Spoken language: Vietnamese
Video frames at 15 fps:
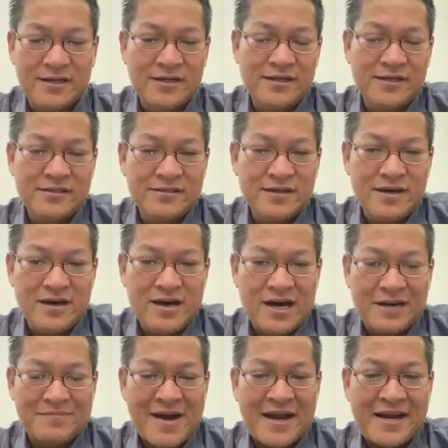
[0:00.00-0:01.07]
cứ
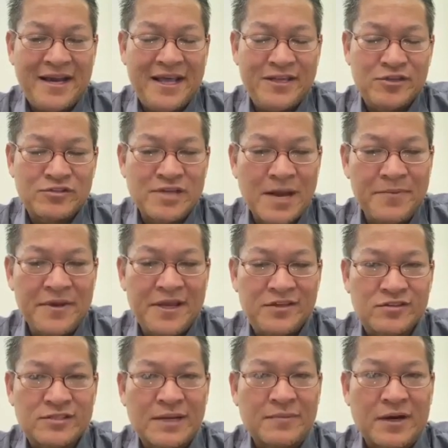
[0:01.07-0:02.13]
ở bán để chỗ sau pe
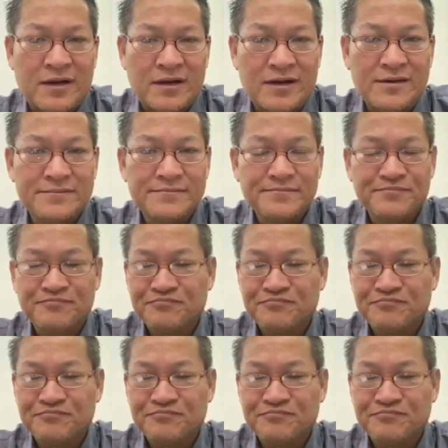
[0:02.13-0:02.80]
nhiều sập ở cọp,